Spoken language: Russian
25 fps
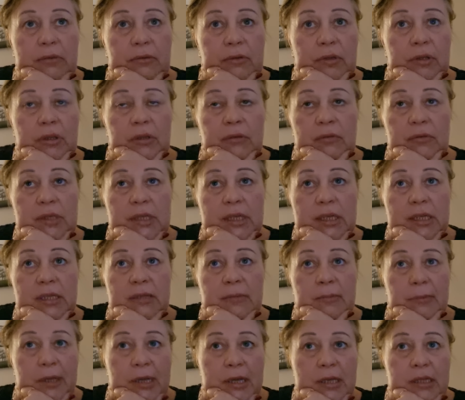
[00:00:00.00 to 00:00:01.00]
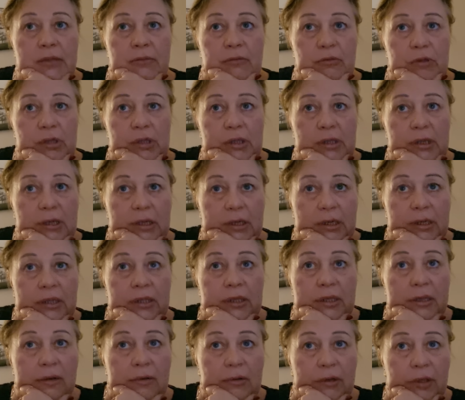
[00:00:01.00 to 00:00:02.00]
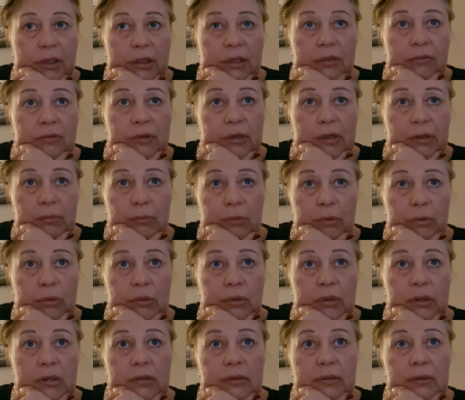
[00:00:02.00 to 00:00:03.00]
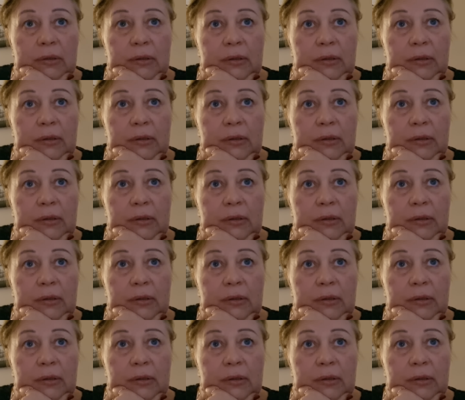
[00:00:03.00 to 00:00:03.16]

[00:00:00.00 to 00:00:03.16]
Вот эта вся семья сегодня хоронила вот этого ребенка.